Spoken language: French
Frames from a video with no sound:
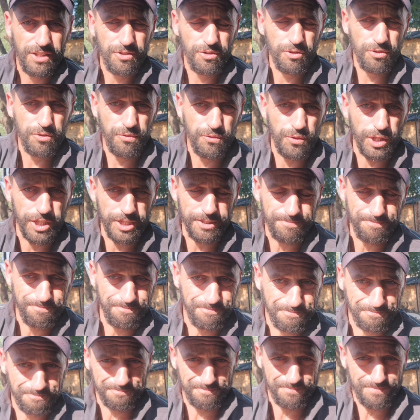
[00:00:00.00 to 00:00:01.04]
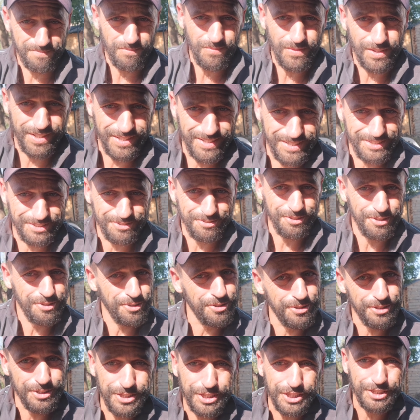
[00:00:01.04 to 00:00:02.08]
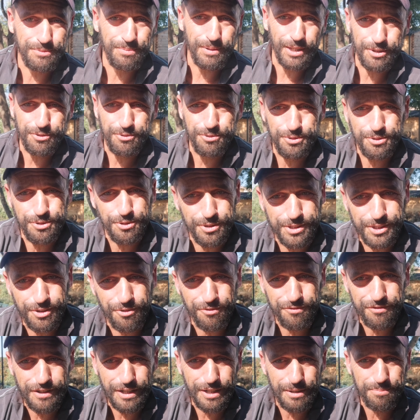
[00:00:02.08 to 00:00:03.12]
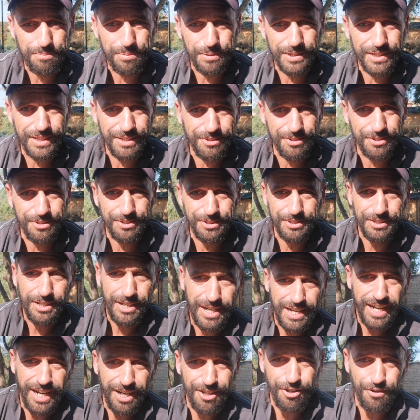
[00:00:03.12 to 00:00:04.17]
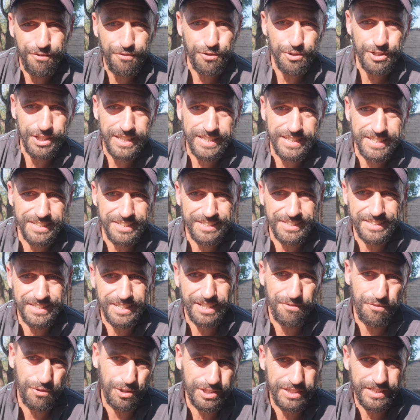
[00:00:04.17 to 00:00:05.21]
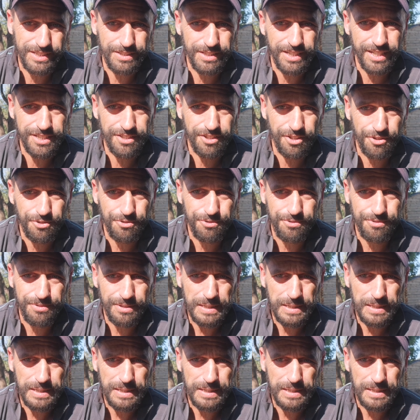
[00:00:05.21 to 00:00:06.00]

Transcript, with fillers: Donc voilà. Donc euh, j'espère que tous ceux qui ont frappé à leur fenêtre, cette fois-ci, descendront.